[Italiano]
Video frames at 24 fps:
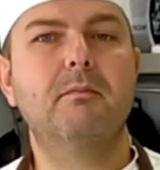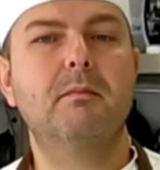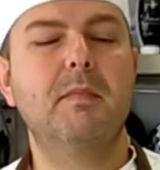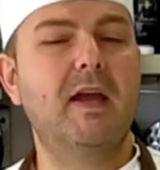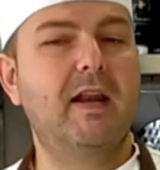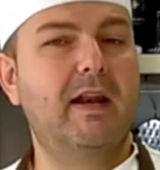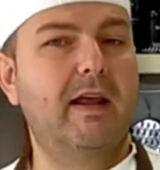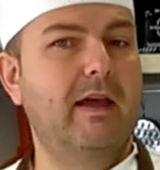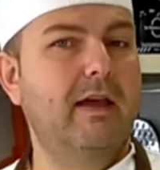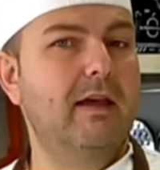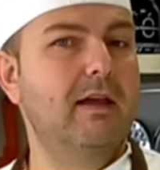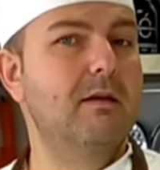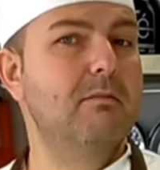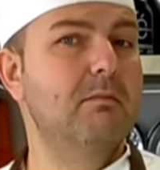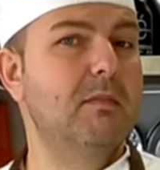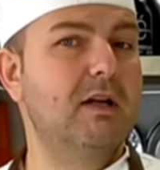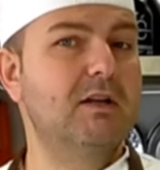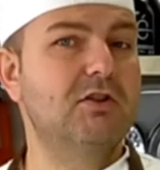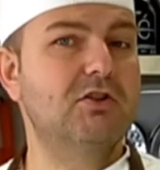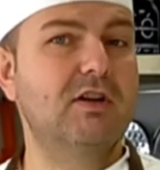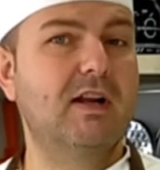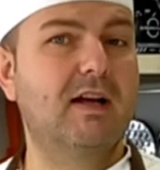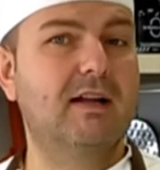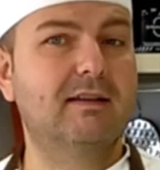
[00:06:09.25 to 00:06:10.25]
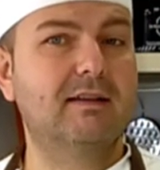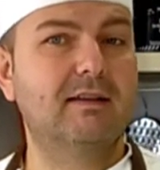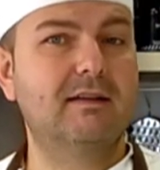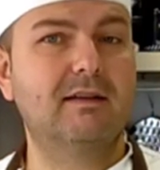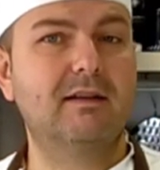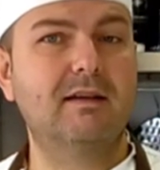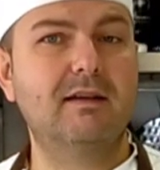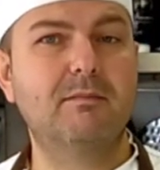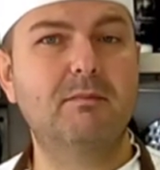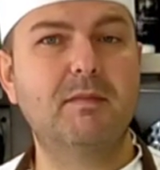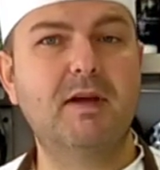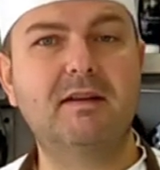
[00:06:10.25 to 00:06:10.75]
Bene, immaginate
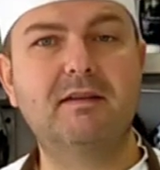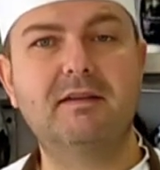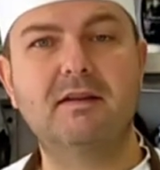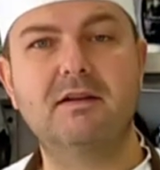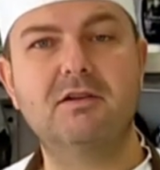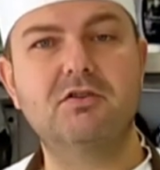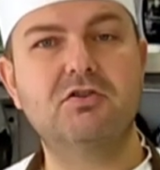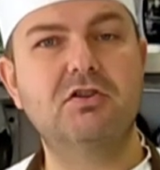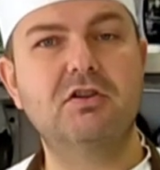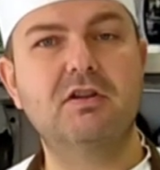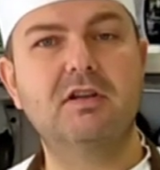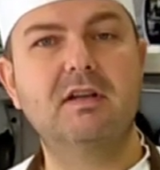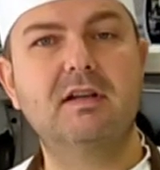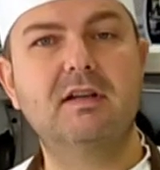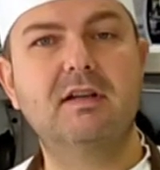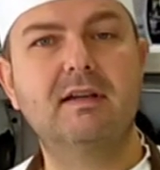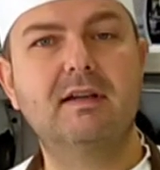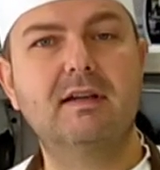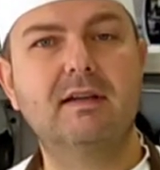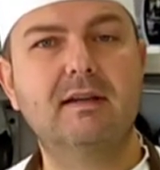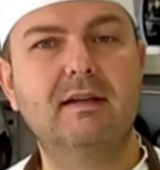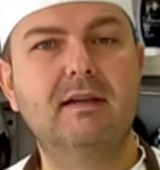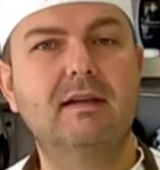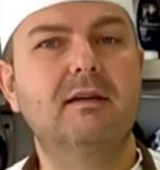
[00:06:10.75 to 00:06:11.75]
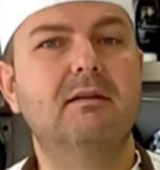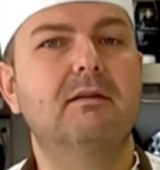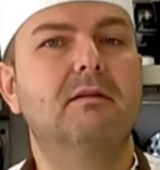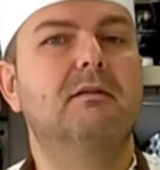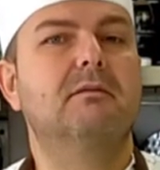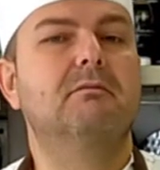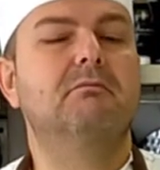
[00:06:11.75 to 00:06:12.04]
di metterci,